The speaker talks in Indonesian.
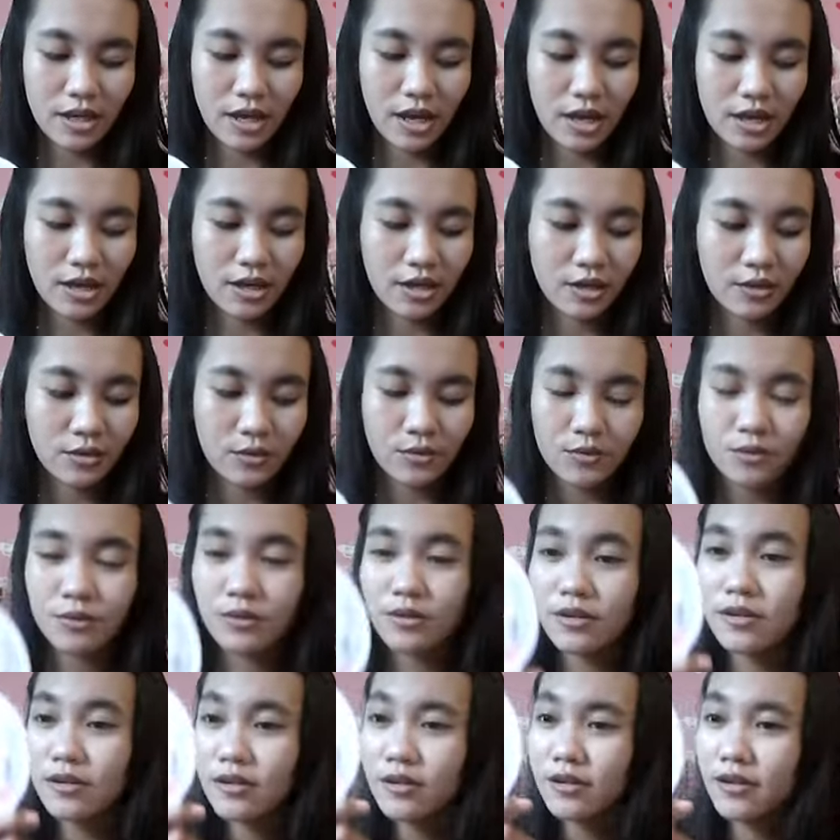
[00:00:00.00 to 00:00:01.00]
kayak gitu
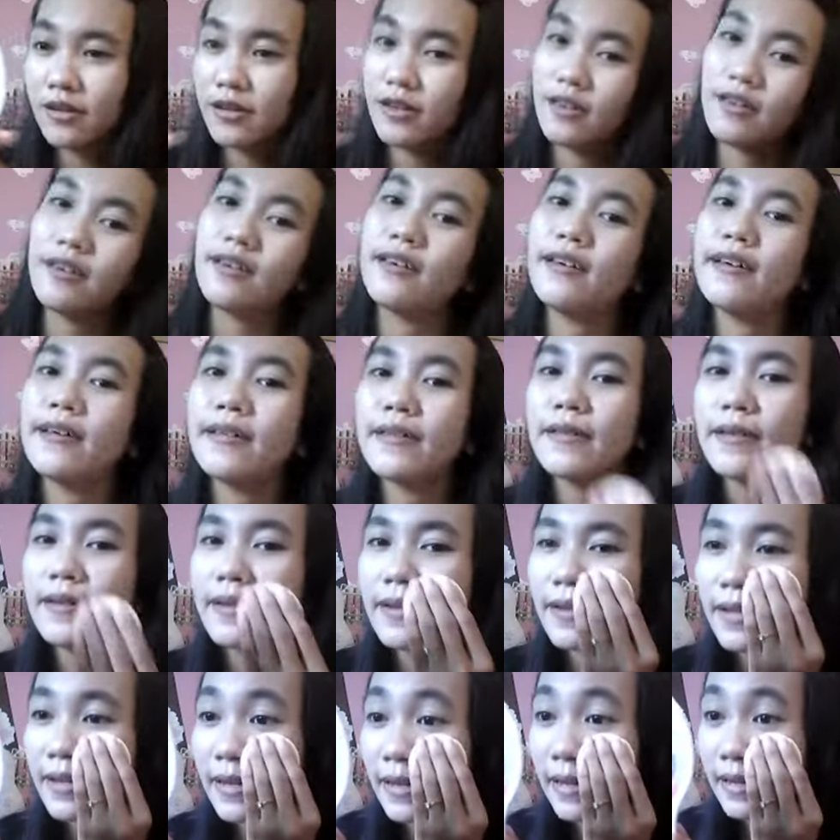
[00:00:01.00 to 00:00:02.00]

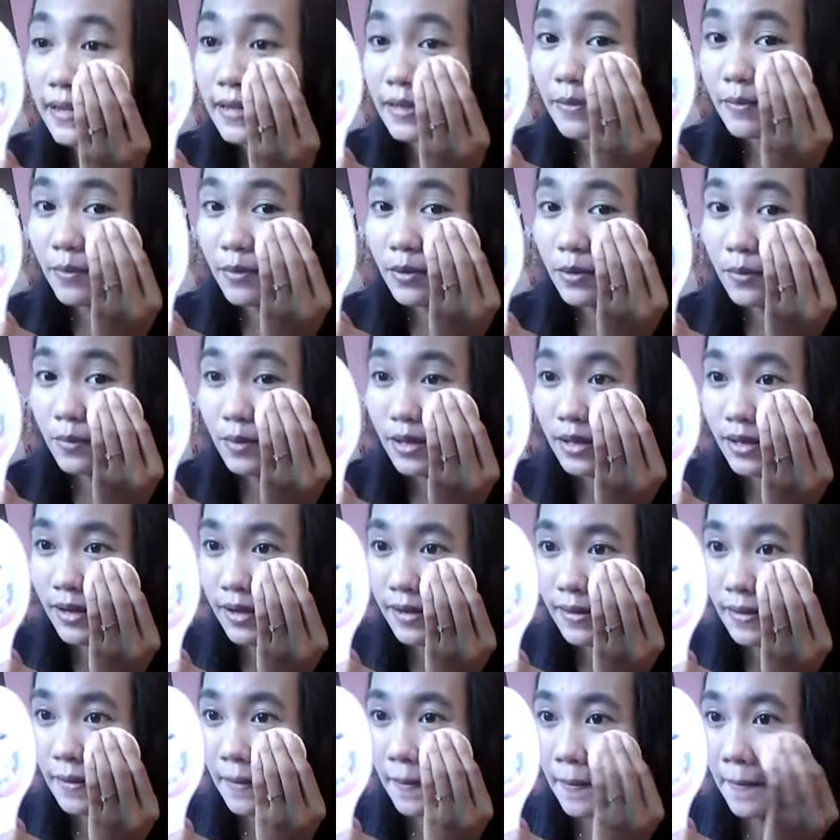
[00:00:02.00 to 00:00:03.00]
tinggal ditepuk-tepuk
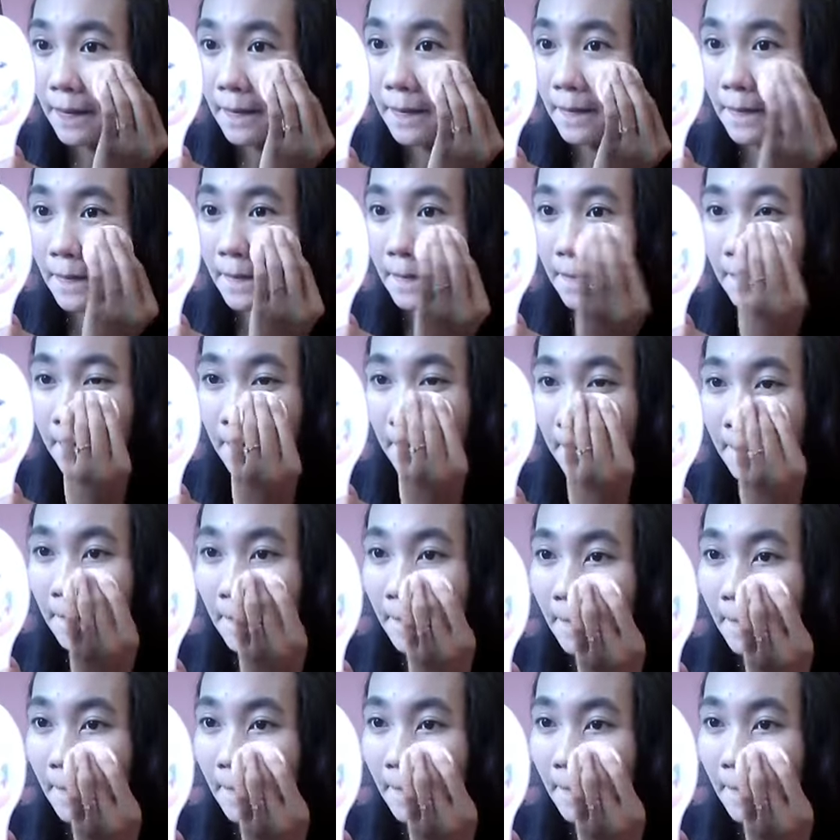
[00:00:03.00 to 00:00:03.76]
gini aja hmm.